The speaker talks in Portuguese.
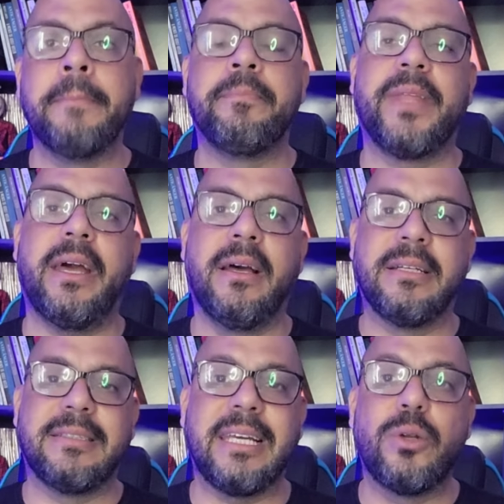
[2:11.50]
né,
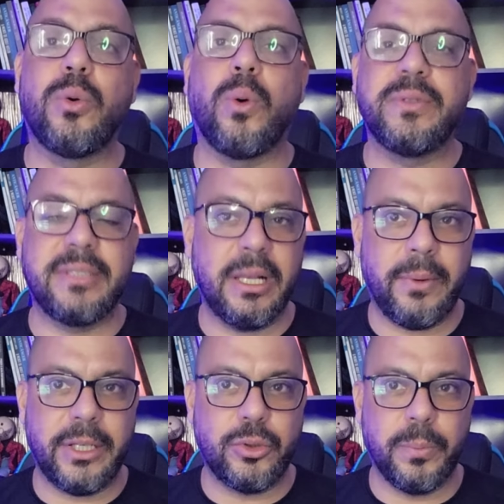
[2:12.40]
seguindo o conselho
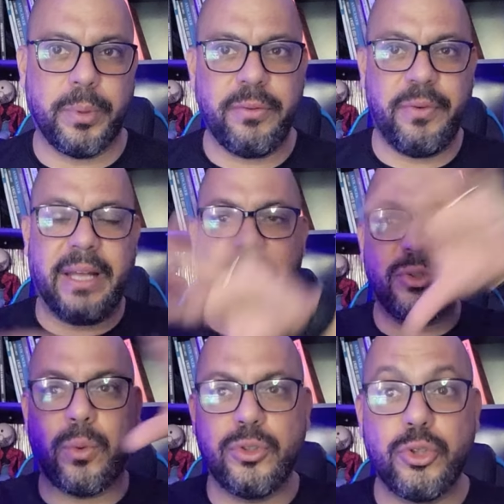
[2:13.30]
de um profeta,
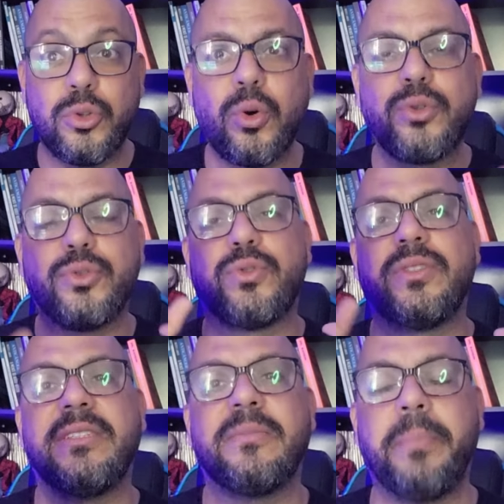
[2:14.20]
esconde todos os
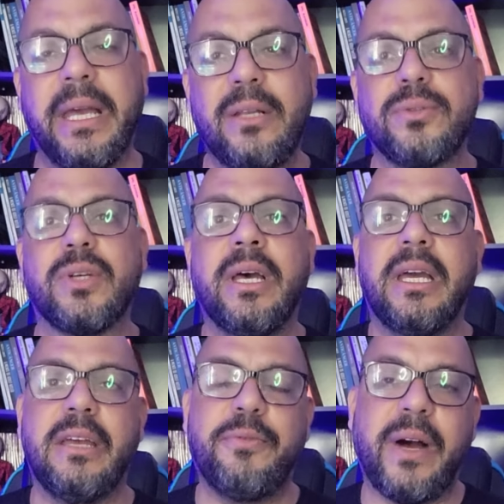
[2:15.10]
espelhos
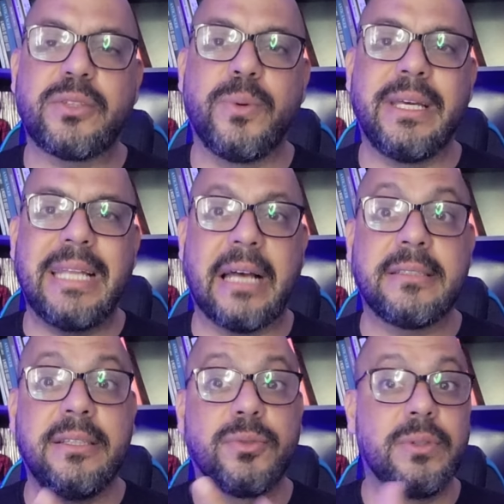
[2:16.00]
e faz com que
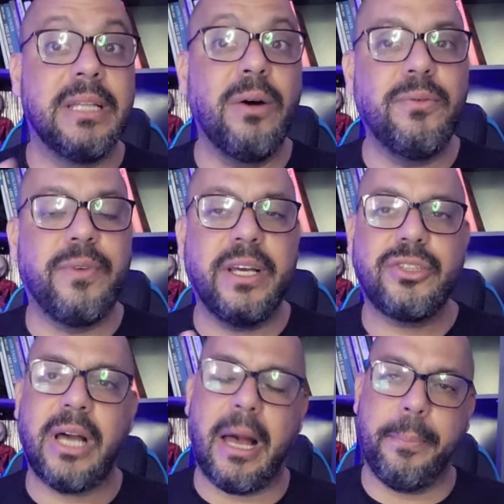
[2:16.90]
Narciso não
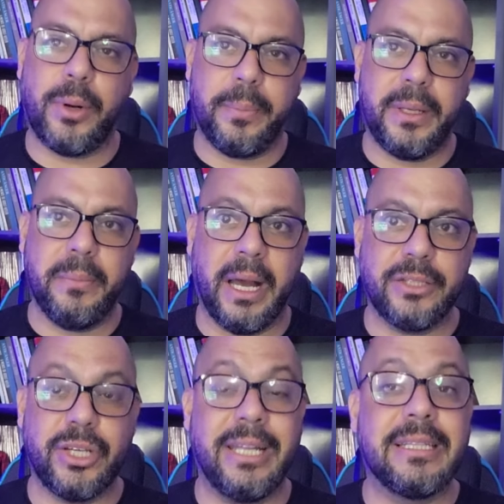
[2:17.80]
veja a própria
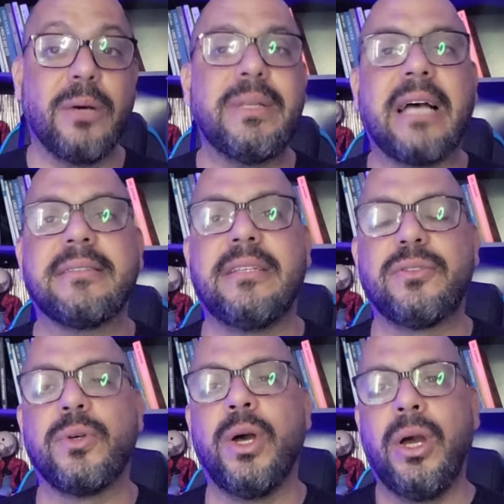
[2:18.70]
imagem. Então
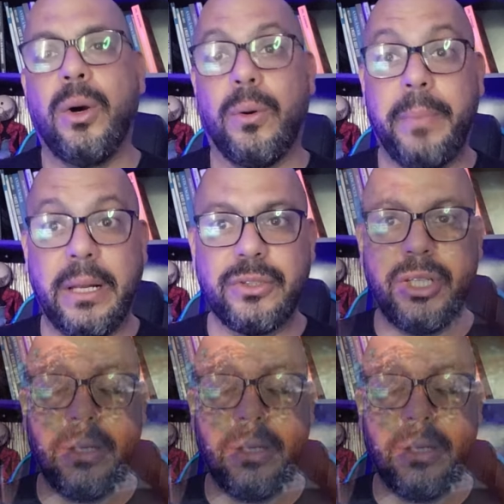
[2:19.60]
Narciso, um belo dia,